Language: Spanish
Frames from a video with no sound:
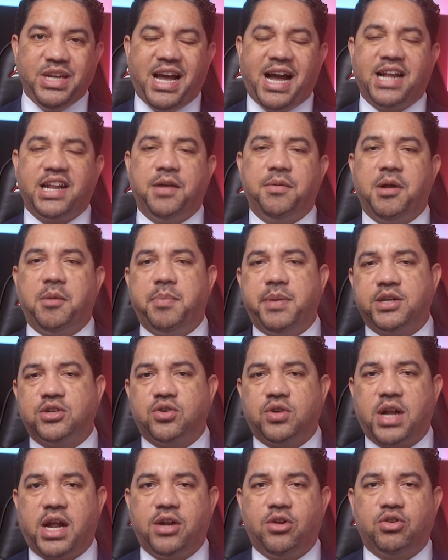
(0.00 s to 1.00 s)
a nivel
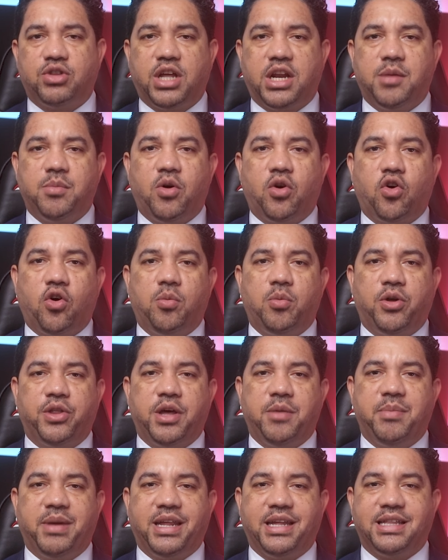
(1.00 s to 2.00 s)
personal no tenemos cómo
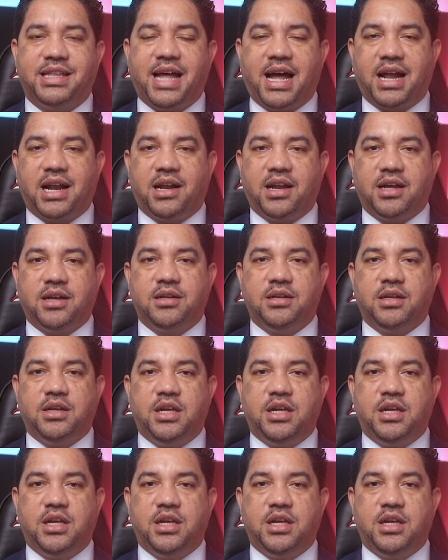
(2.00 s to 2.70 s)
desmeditarla.